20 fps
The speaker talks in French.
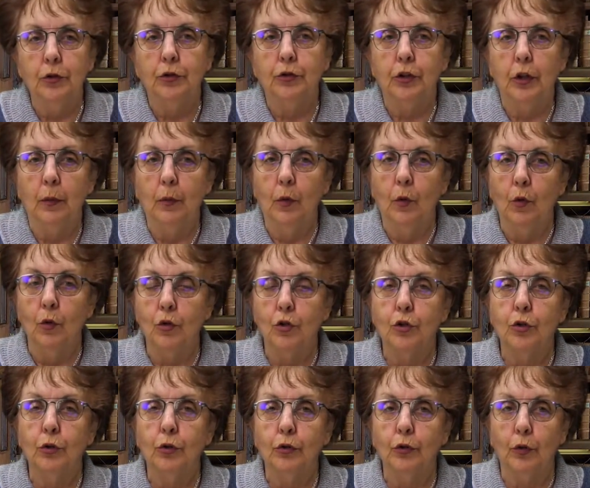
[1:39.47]
nous sommes au
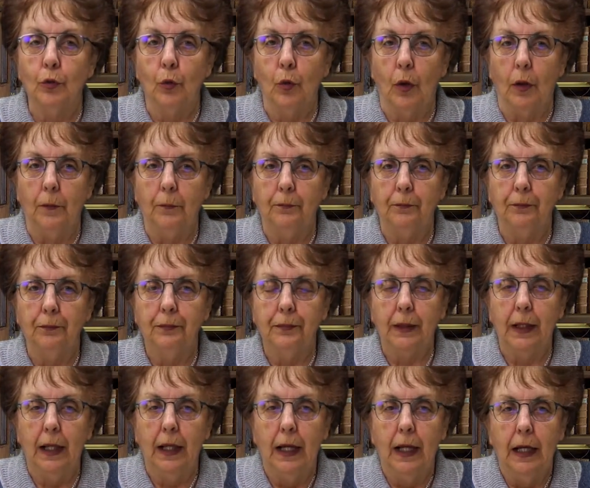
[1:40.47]
jour 3.
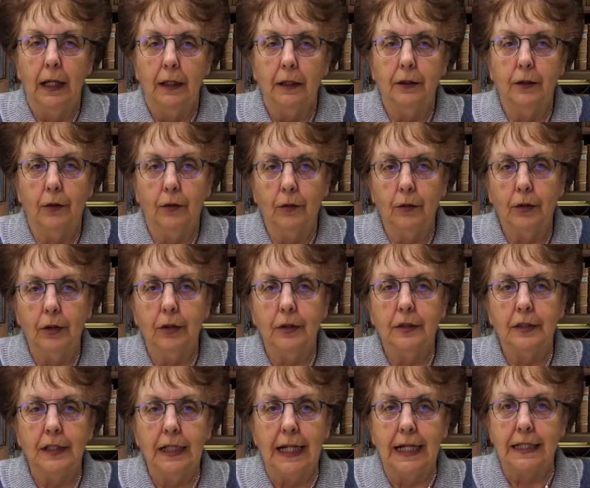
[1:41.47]
Donc,
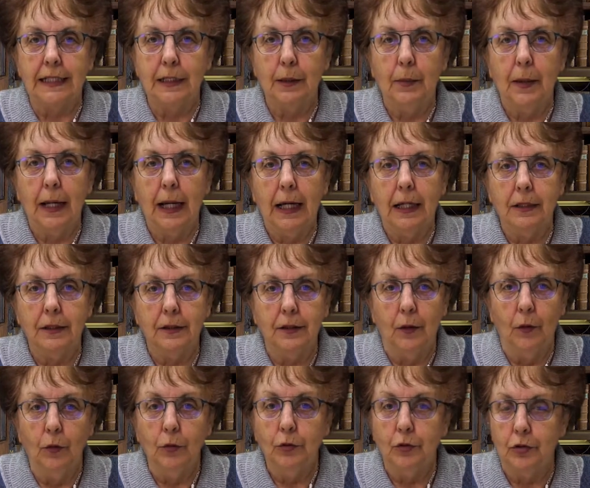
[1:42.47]
c'est la
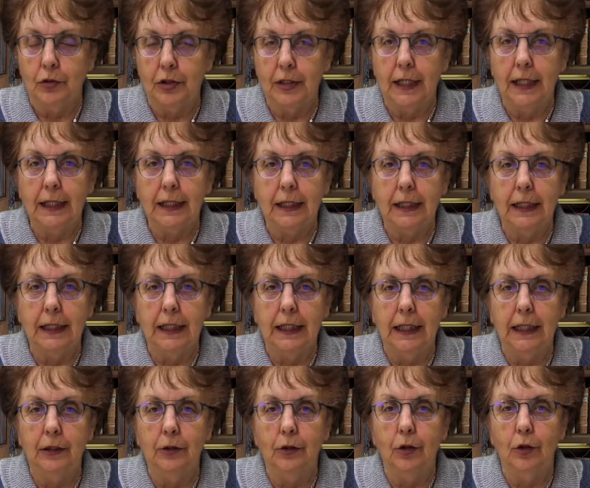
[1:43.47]
séparation du sec
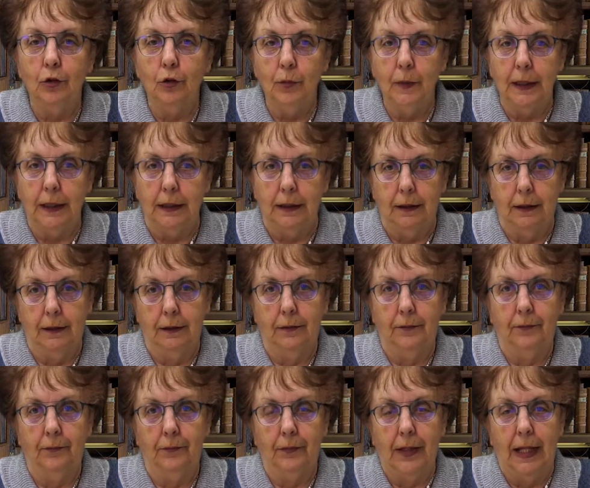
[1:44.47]
et de l'humide.
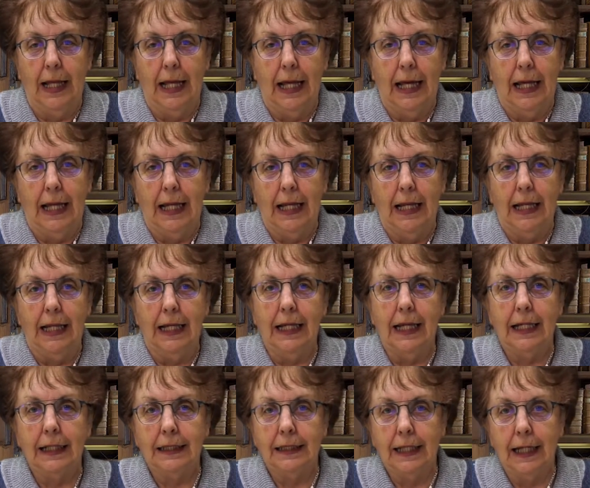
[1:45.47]

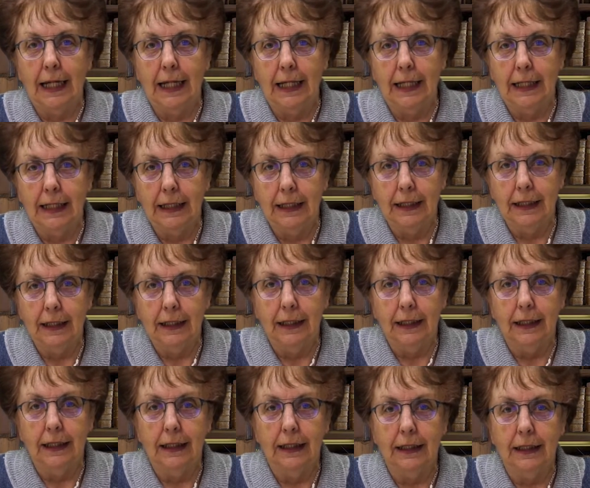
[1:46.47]
La terre
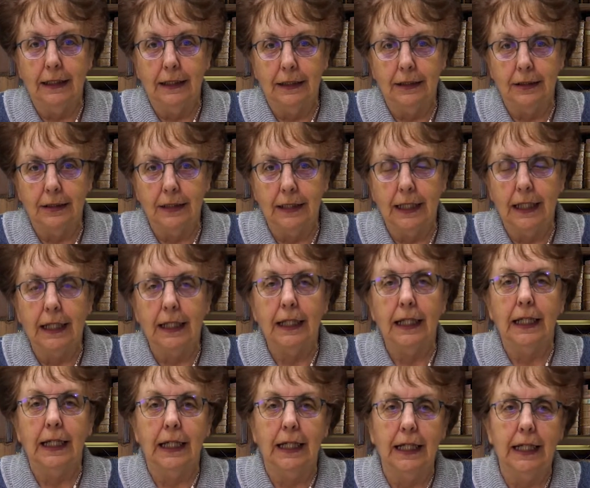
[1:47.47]
le sec
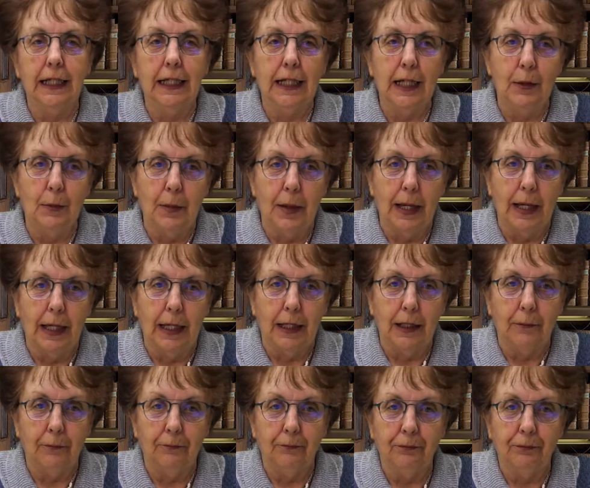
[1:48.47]
et les mers.